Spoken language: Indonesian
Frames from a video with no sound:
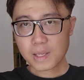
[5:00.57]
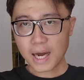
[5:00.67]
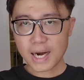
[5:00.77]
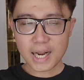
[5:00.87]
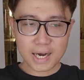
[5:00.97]

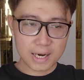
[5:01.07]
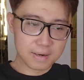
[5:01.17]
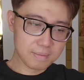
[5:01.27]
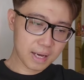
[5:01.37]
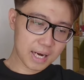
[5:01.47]
karir
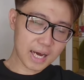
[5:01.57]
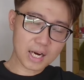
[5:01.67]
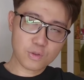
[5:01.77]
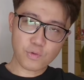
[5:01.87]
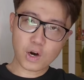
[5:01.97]
ada
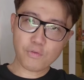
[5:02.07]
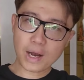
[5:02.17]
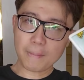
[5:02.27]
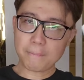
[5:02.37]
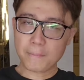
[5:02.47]
kartu four of
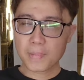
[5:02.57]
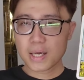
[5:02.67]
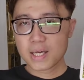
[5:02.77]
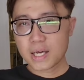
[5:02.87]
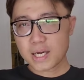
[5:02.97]
cup
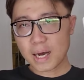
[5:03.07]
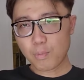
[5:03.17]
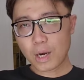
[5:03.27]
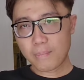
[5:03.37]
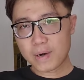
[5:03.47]
nggak
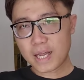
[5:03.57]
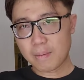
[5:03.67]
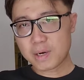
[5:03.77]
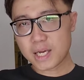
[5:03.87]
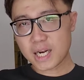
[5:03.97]
boleh
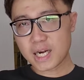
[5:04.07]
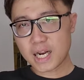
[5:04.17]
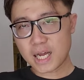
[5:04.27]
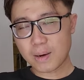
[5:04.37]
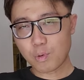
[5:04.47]
berdiam diri
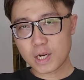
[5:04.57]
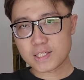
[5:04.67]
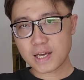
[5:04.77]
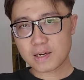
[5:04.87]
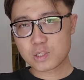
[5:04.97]
dan nggak boleh
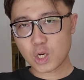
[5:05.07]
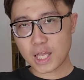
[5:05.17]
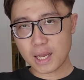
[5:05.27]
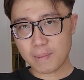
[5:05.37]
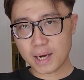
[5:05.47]
stuck di zona
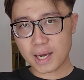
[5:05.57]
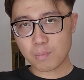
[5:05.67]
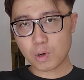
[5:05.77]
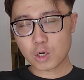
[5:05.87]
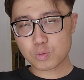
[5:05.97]
nyaman
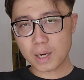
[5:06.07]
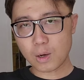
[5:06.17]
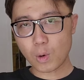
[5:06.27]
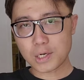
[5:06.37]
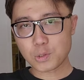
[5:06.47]
kamu harus
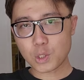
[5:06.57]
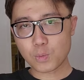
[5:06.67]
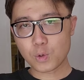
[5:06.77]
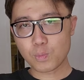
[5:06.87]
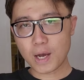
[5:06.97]
melakukan suatu
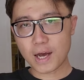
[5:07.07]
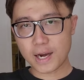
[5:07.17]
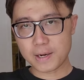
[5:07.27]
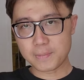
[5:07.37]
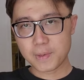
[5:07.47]

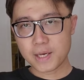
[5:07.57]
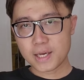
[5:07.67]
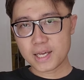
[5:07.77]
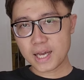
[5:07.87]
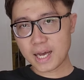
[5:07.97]
perubahan
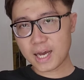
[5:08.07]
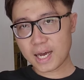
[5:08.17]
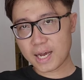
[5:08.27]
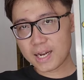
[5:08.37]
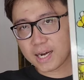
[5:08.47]
ya
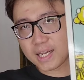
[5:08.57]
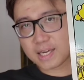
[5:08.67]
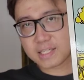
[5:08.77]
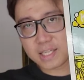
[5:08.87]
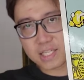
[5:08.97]
kalian
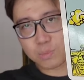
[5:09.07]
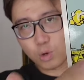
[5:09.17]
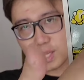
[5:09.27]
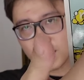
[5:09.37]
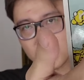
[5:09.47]
lihat di sini
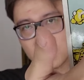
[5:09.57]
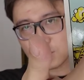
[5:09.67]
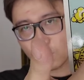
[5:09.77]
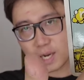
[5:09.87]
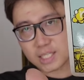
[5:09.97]
simbolnya ada
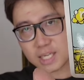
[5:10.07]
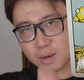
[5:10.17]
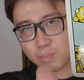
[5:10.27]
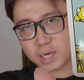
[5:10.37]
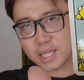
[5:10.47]
seseorang yang
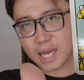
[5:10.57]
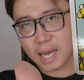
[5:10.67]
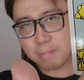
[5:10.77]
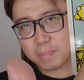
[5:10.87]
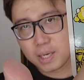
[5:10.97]
sedang
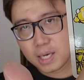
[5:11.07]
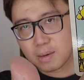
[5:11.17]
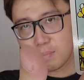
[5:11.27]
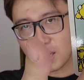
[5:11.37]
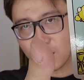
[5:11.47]
berdiam
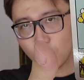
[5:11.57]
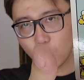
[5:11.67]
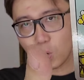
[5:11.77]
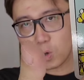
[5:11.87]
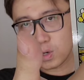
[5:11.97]

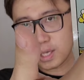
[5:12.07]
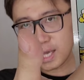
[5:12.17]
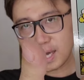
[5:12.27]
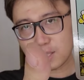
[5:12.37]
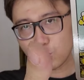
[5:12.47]
merenung
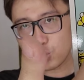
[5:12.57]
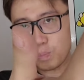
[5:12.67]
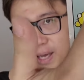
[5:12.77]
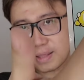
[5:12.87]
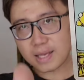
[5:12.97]
ya tutup
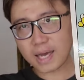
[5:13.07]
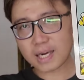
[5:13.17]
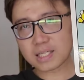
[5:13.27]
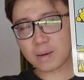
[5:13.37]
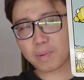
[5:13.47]
mata
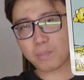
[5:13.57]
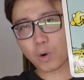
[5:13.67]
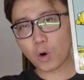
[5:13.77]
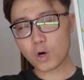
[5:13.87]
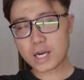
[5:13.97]
di samping
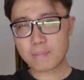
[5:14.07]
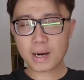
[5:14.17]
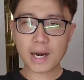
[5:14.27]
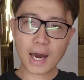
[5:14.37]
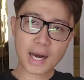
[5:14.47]
pohon ini
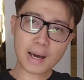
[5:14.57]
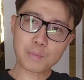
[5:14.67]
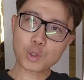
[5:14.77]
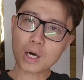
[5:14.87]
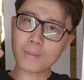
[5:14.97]
menandakan
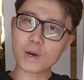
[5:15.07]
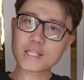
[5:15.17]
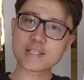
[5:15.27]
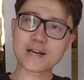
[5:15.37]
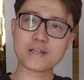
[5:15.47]
kamu tuh nggak boleh
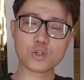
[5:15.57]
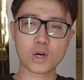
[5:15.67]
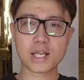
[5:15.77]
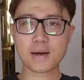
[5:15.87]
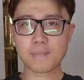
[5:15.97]
stuck di
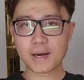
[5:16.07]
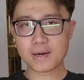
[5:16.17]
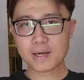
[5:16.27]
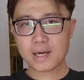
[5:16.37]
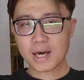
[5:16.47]
zona nyaman
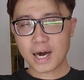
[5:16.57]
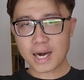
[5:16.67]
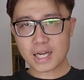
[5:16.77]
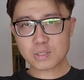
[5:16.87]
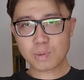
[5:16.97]

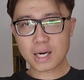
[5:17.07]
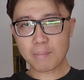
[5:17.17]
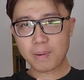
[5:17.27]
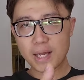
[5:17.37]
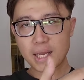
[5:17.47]
karena sebenarnya
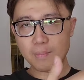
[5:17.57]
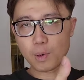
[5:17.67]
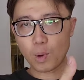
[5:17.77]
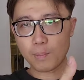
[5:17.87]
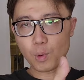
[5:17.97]
banyak
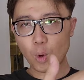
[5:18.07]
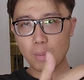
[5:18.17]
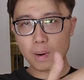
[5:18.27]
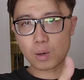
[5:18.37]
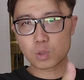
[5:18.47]

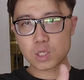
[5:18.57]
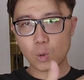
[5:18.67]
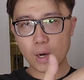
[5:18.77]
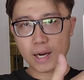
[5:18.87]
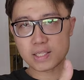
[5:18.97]
peluang-peluang bagus di
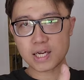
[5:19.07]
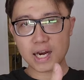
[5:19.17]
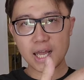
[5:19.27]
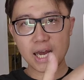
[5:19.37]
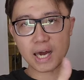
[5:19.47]
luaran
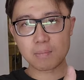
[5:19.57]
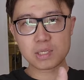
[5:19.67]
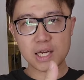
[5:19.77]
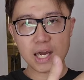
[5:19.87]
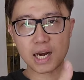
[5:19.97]
sana yang akan
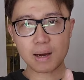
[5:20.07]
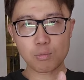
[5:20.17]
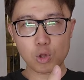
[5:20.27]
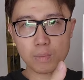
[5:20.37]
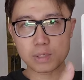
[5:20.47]
menjadikan
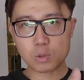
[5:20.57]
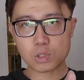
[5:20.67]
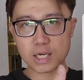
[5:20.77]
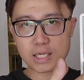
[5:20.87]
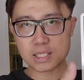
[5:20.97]
kamu tuh lebih
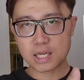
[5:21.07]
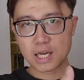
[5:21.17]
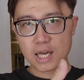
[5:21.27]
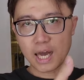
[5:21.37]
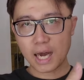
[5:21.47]
sukses
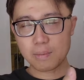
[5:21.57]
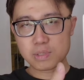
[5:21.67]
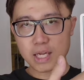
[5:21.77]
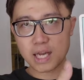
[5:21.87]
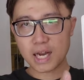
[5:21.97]
akan
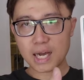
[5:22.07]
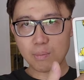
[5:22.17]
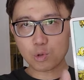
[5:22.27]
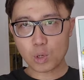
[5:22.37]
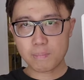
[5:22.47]
menjadikan
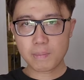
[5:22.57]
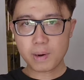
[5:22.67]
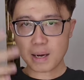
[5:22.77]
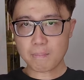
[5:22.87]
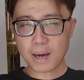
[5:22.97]
kamu tuh lebih
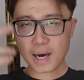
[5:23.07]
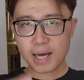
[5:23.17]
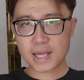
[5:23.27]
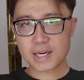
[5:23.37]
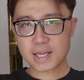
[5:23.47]
berkembang
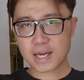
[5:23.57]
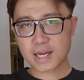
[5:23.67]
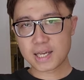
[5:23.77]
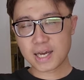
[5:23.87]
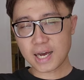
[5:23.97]

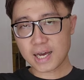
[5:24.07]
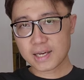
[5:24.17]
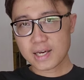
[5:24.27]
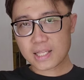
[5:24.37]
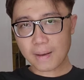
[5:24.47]
karirnya ya
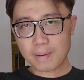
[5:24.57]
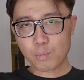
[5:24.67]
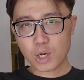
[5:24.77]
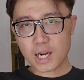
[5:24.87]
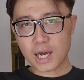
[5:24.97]
tapi
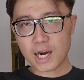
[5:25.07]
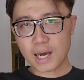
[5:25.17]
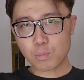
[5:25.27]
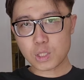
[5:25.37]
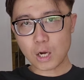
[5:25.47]
mungkin karena
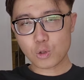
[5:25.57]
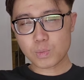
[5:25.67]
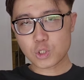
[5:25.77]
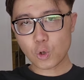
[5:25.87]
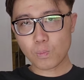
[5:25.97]
kamu takut
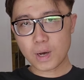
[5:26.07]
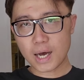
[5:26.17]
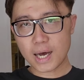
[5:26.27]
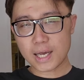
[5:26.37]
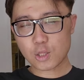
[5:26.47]

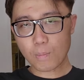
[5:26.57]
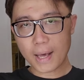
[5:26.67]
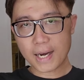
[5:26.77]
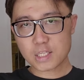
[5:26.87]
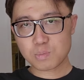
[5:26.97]
mencoba atau
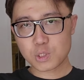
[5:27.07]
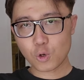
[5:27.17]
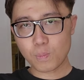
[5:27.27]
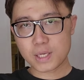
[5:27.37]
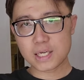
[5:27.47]
males
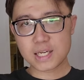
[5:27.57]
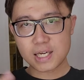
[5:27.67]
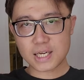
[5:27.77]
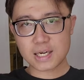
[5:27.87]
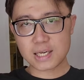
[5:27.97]
mencoba
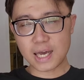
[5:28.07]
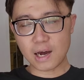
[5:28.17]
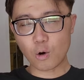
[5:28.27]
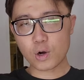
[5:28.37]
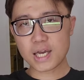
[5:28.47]
jadi
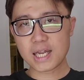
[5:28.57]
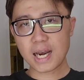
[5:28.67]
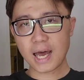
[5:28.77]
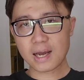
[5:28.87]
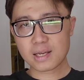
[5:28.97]
ya hoki
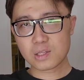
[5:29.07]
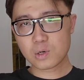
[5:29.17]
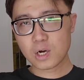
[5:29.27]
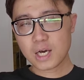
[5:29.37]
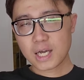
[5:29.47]
hilang gitu